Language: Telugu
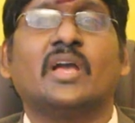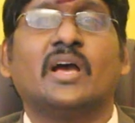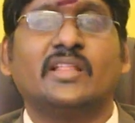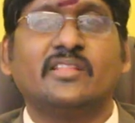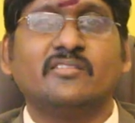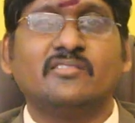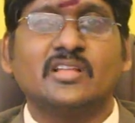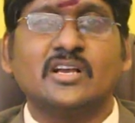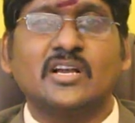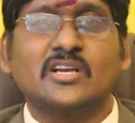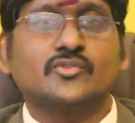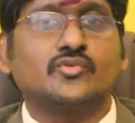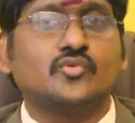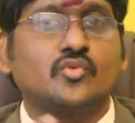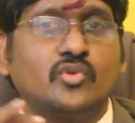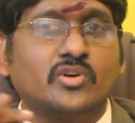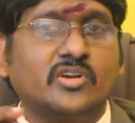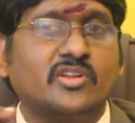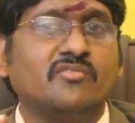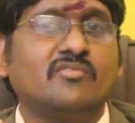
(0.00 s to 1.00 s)
అదేవిధంగా
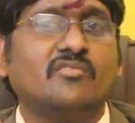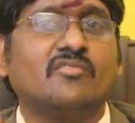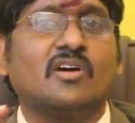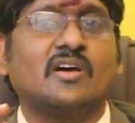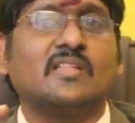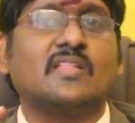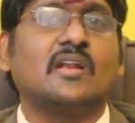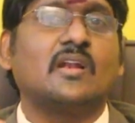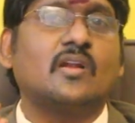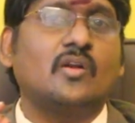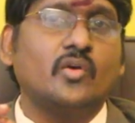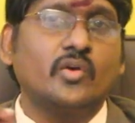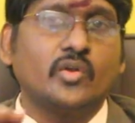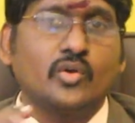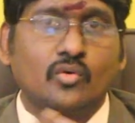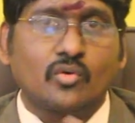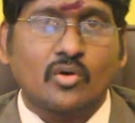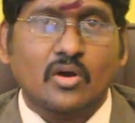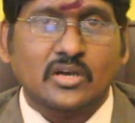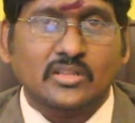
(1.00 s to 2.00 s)
షూరిటీ వివాదాలలో
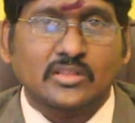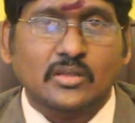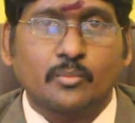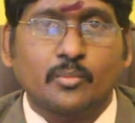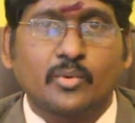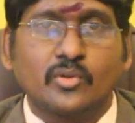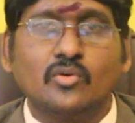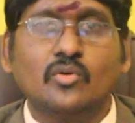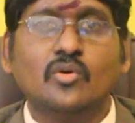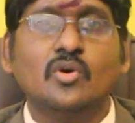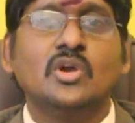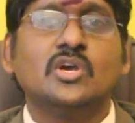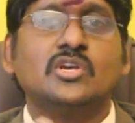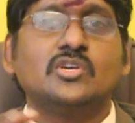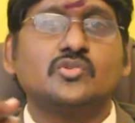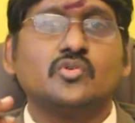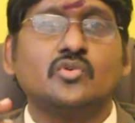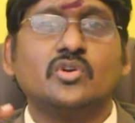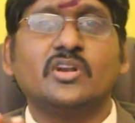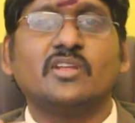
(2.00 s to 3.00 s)
ఇరుక్కోక తప్పదు
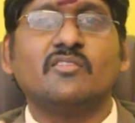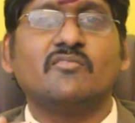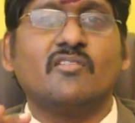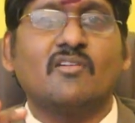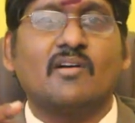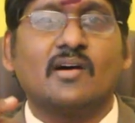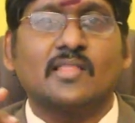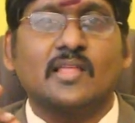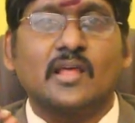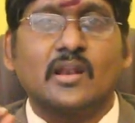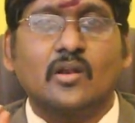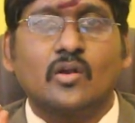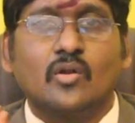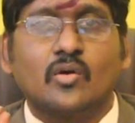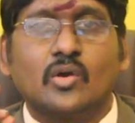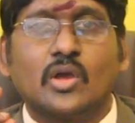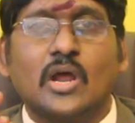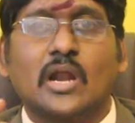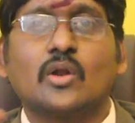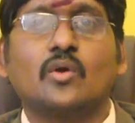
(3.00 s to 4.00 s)
షూరిటీ
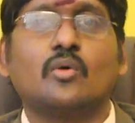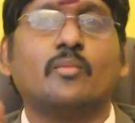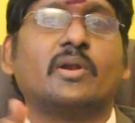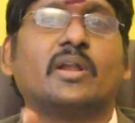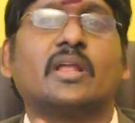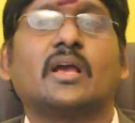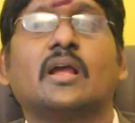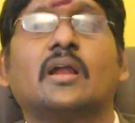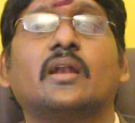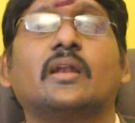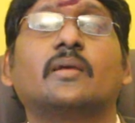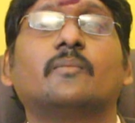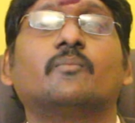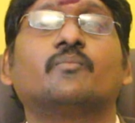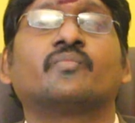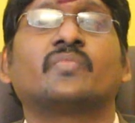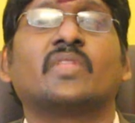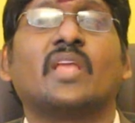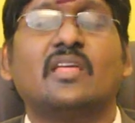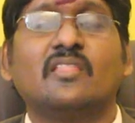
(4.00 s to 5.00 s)
వివాదాలలోకి అడుగు పెట్టకండి
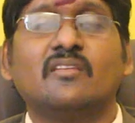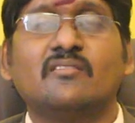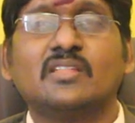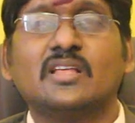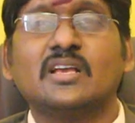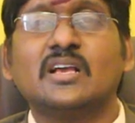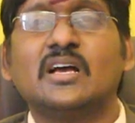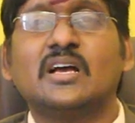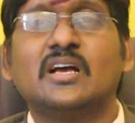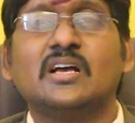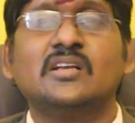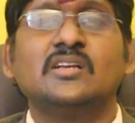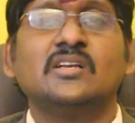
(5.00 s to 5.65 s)
అదేవిధంగా